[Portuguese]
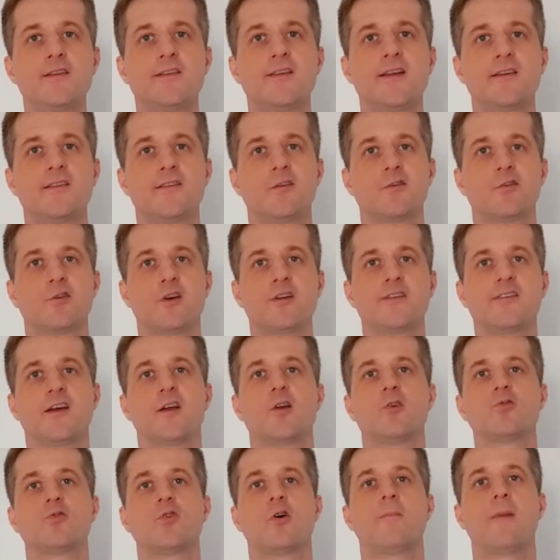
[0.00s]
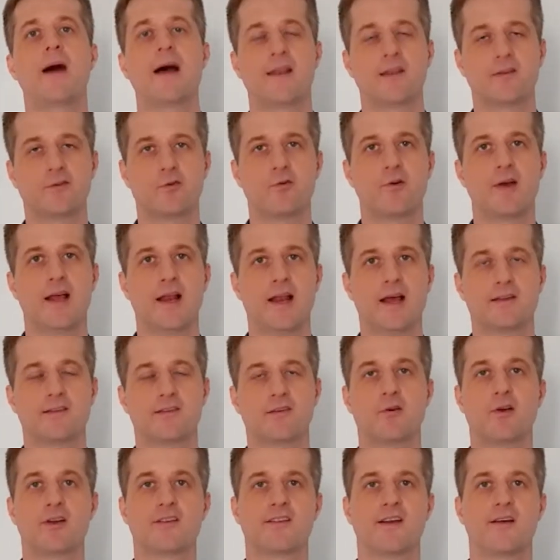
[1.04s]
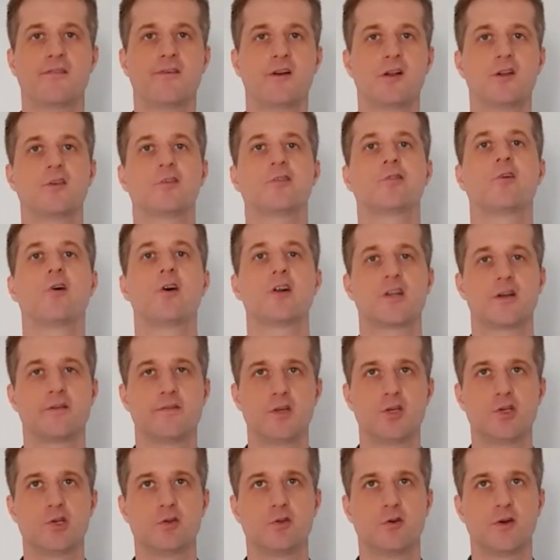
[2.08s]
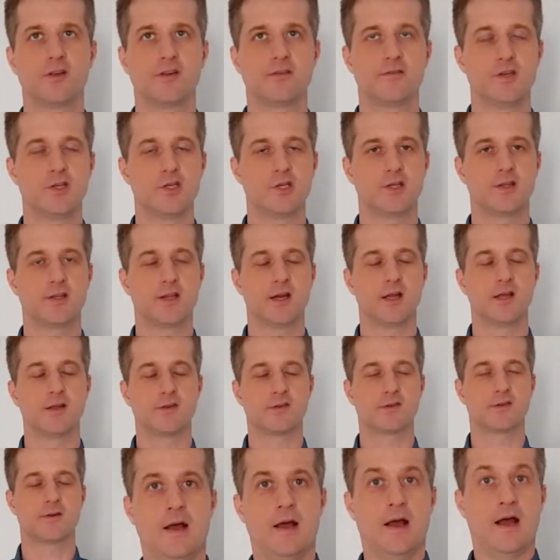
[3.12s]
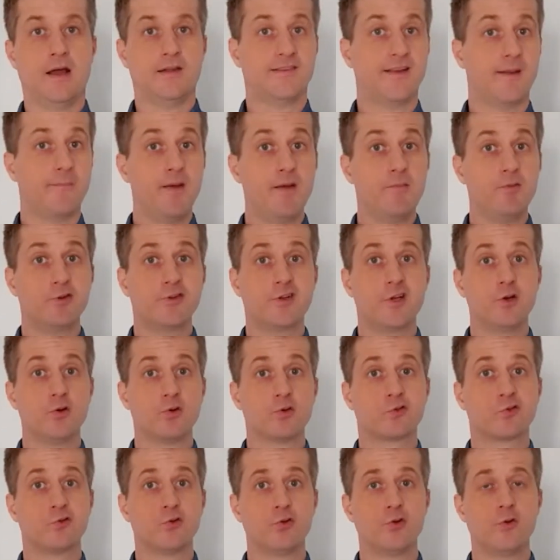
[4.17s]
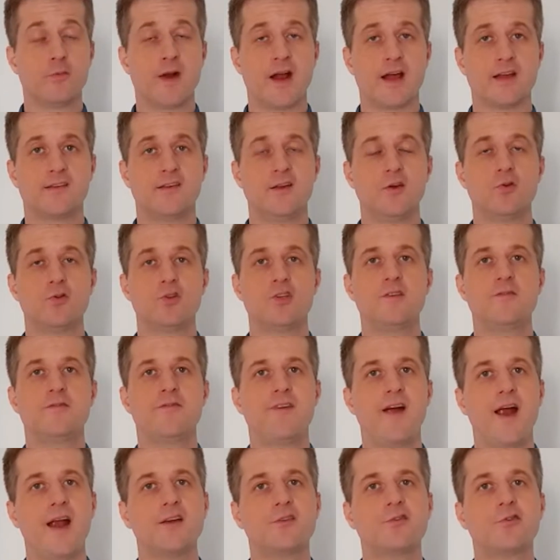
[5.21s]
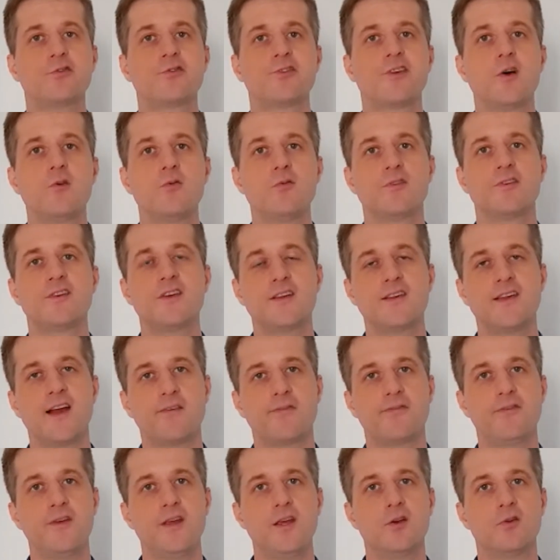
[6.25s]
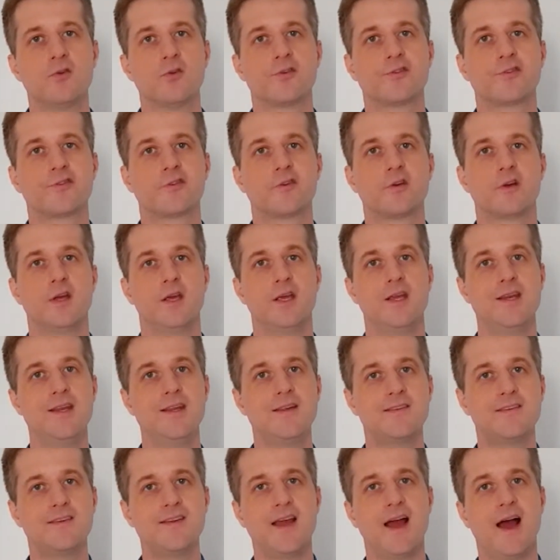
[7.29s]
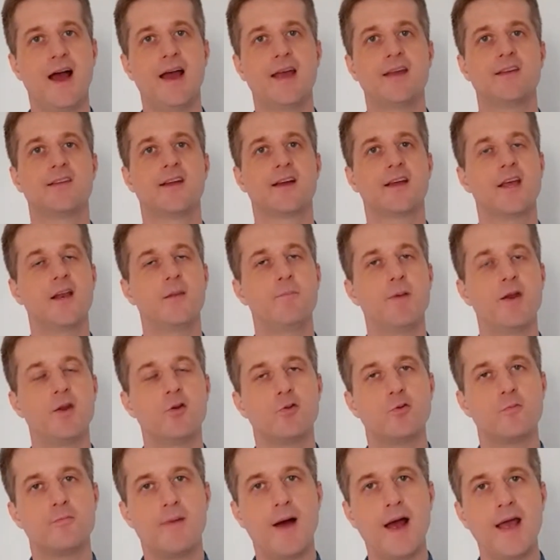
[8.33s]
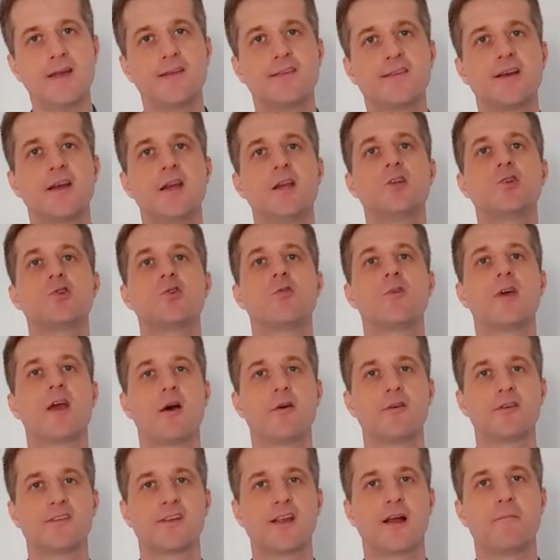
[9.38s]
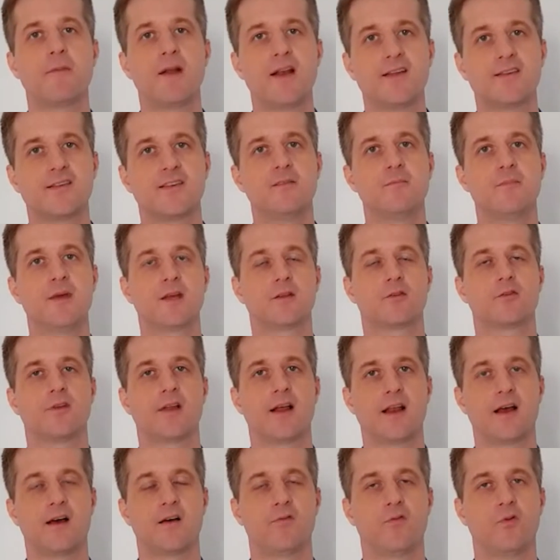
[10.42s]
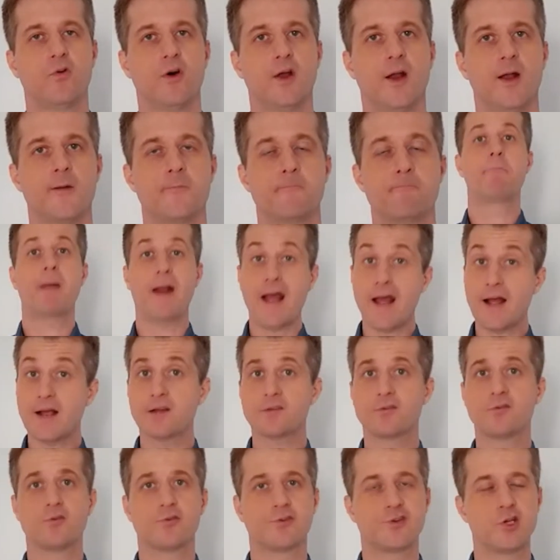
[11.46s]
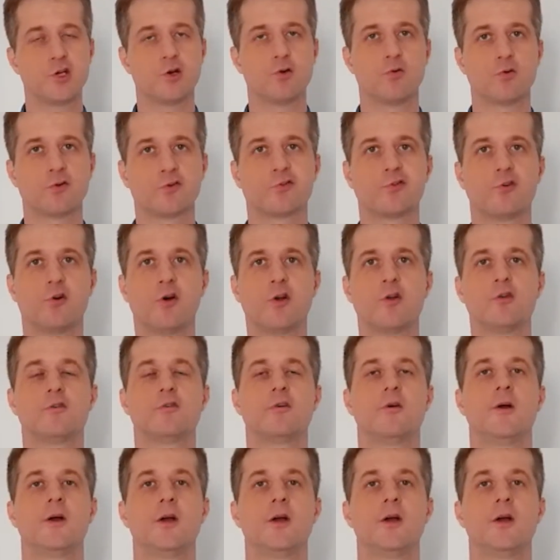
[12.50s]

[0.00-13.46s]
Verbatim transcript: decisões serão tomadas com relação à safra de soja 22 e 23. Sabemos que no sul do Brasil, diversos são os desafios iniciais naquele período mais crítico que é o estabelecimento da lavoura. Pragas nos tiram o sono,